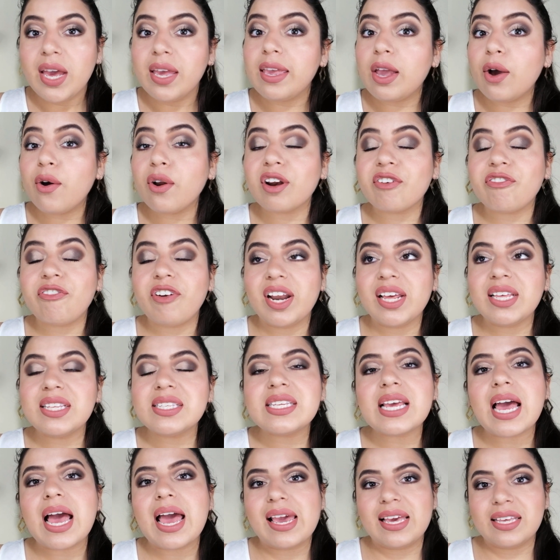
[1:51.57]
Y hago
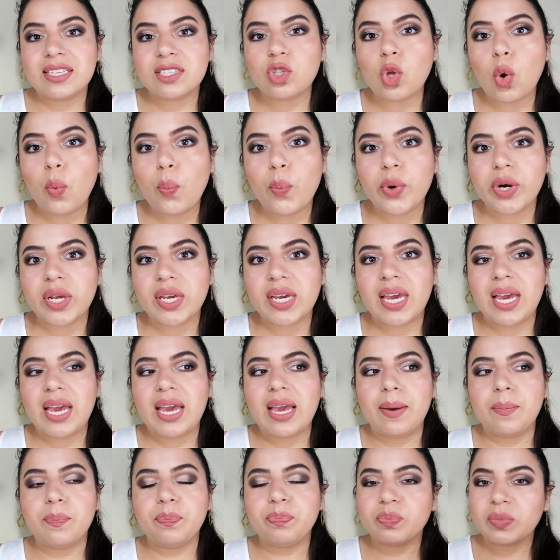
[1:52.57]
referencia a esto
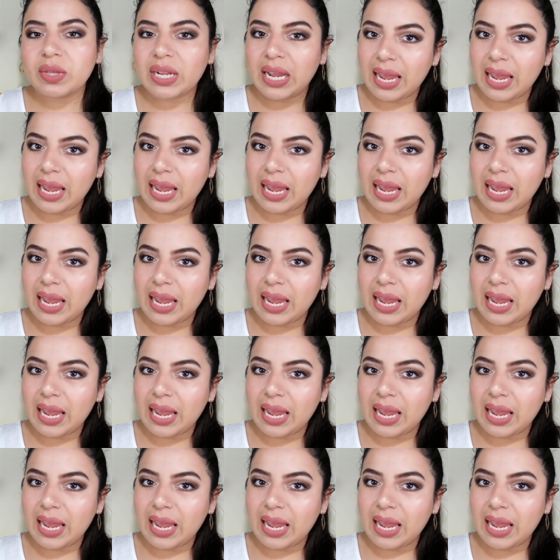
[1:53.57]
porque